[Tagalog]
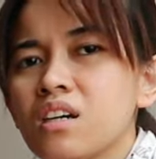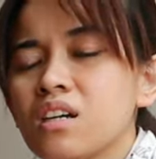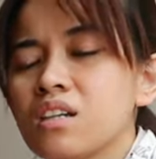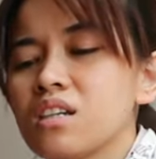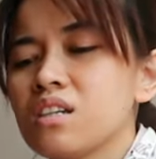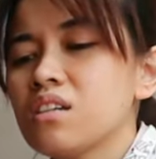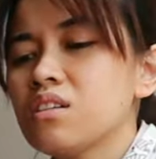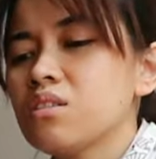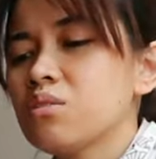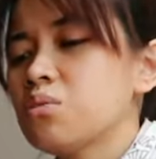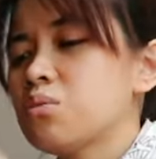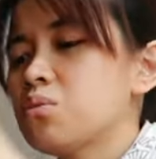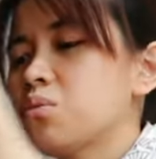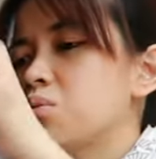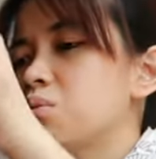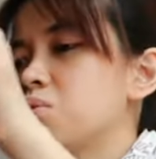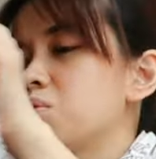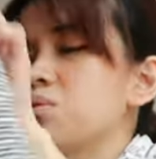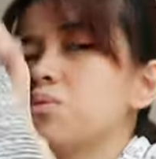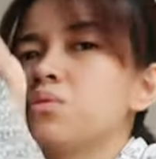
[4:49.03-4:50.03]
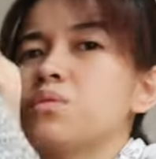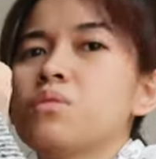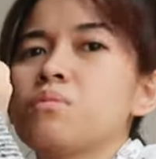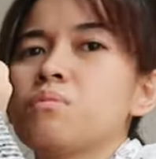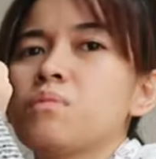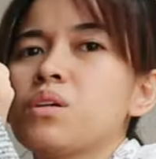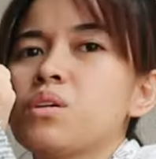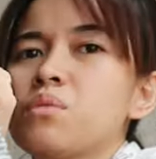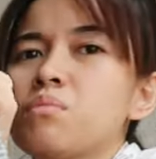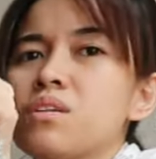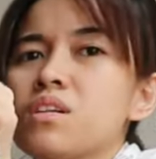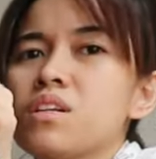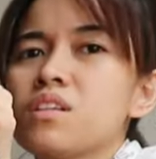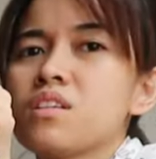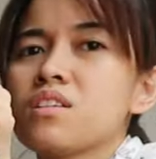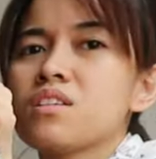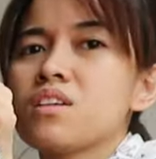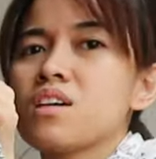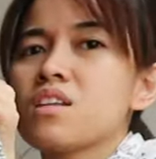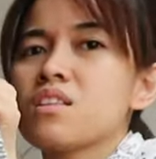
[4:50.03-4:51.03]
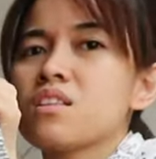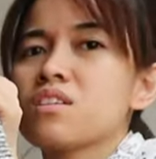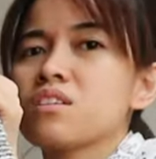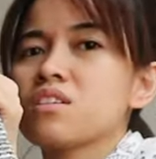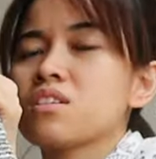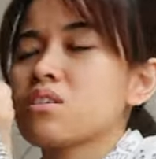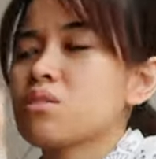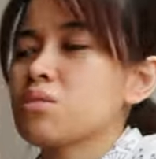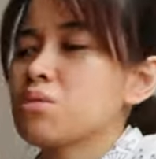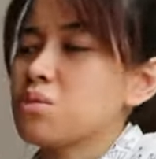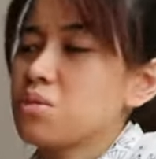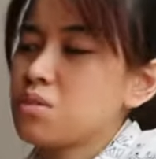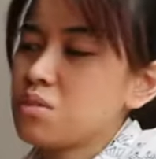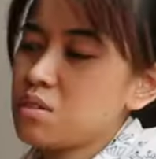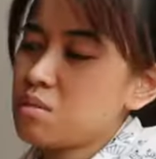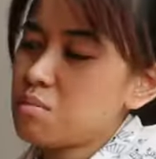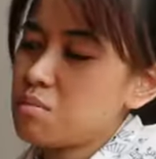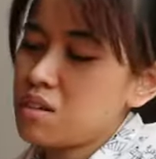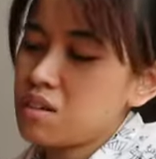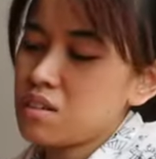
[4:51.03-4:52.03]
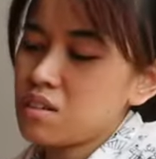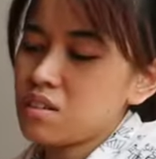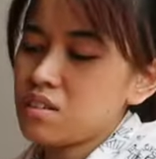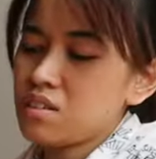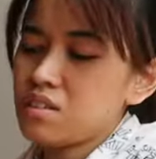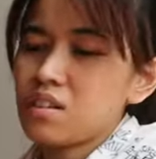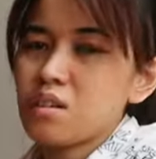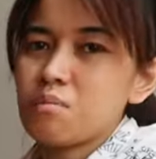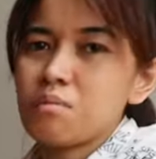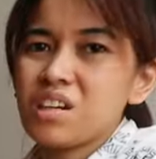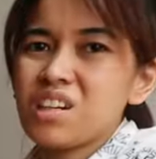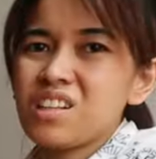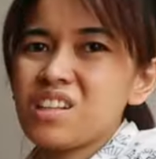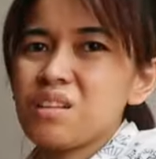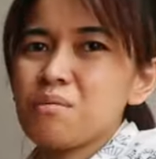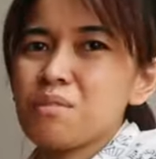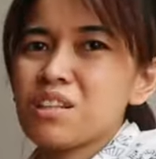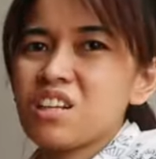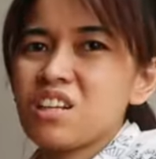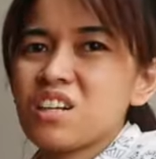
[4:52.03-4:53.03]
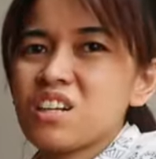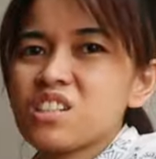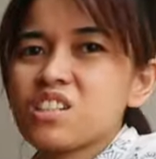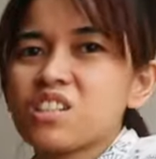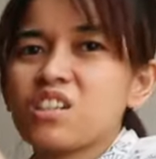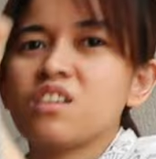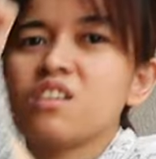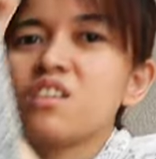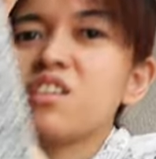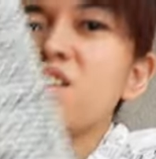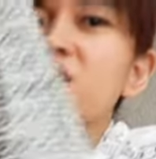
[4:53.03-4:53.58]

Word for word: Ayan, oh. Pero maganda sana siya, oh. Di ba? Ang ganda. Maganda naman talaga siya.